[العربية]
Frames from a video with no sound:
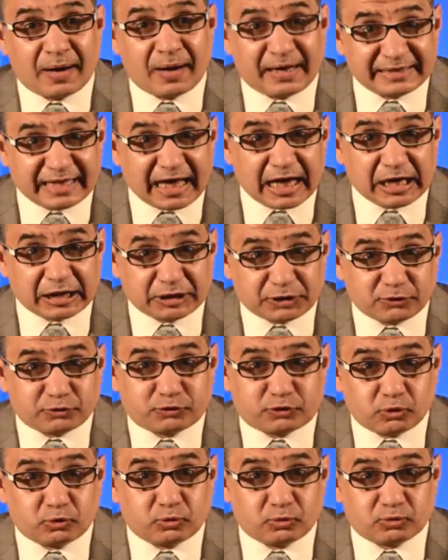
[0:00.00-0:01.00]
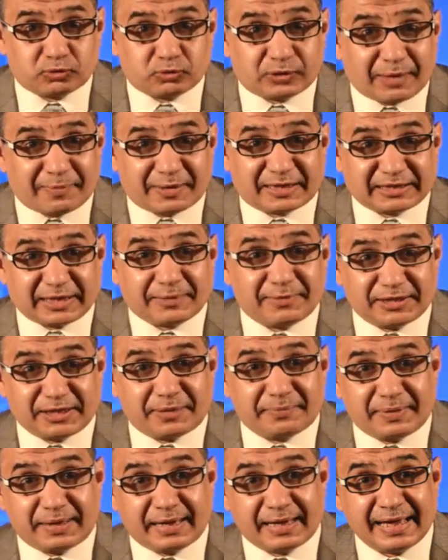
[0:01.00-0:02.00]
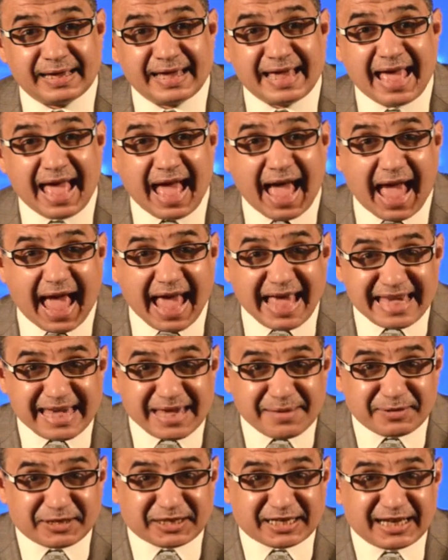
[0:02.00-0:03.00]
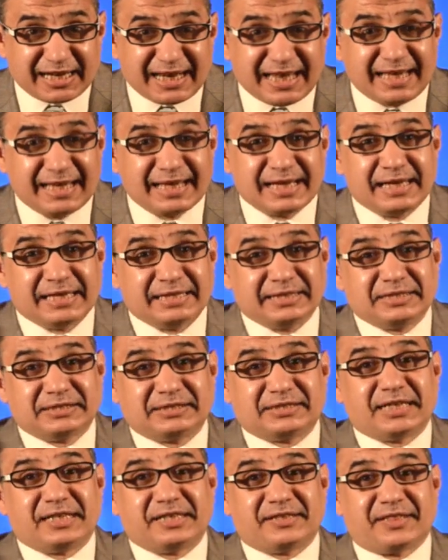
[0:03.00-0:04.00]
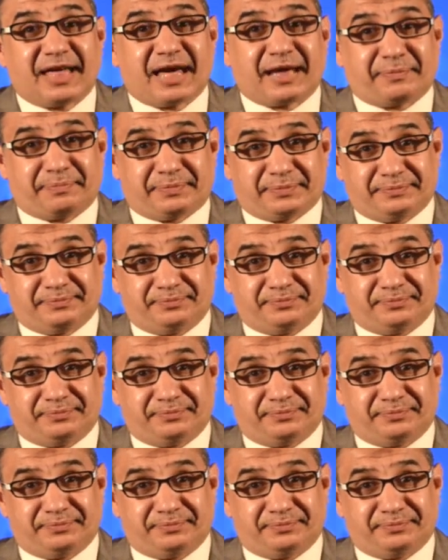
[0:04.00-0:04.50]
بعدها شفتوا صعب الصمير جنبه اي مشكله ينزل يضارب